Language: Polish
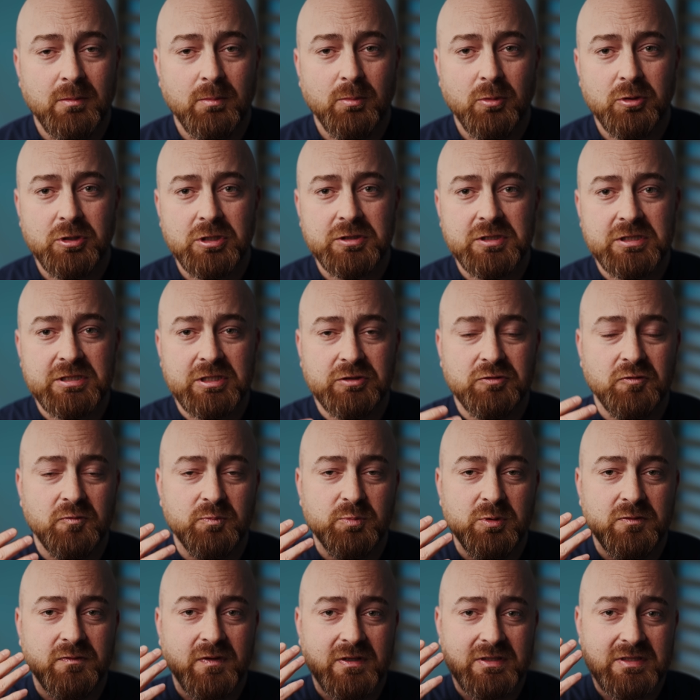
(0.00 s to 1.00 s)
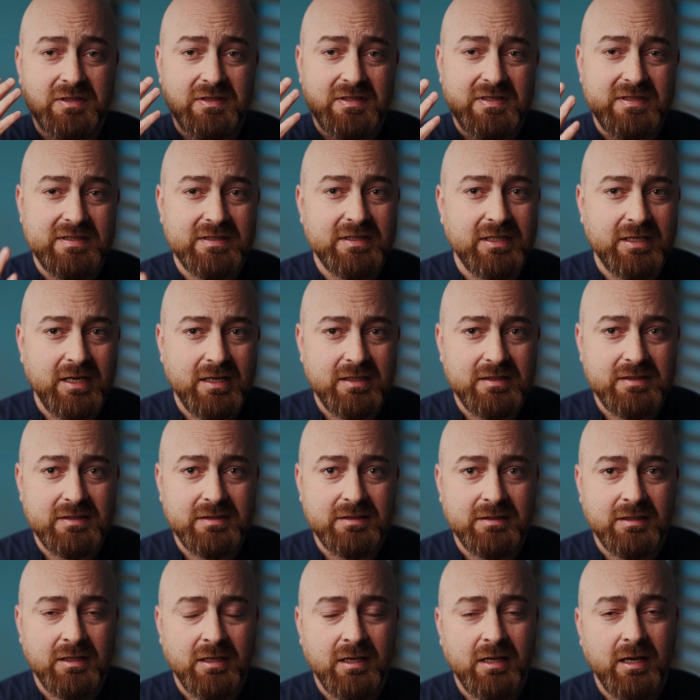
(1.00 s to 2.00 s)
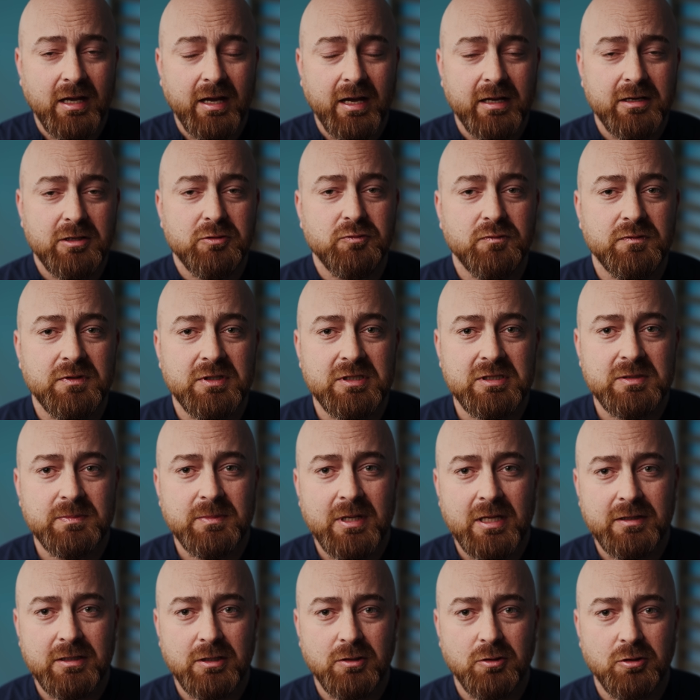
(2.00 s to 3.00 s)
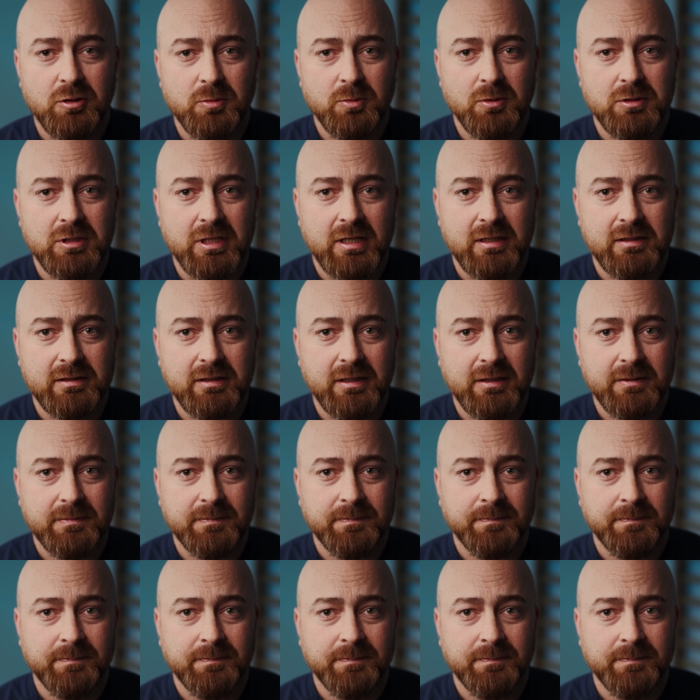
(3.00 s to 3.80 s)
Może też na to wpływać stres, ale również zmiany hormonalne.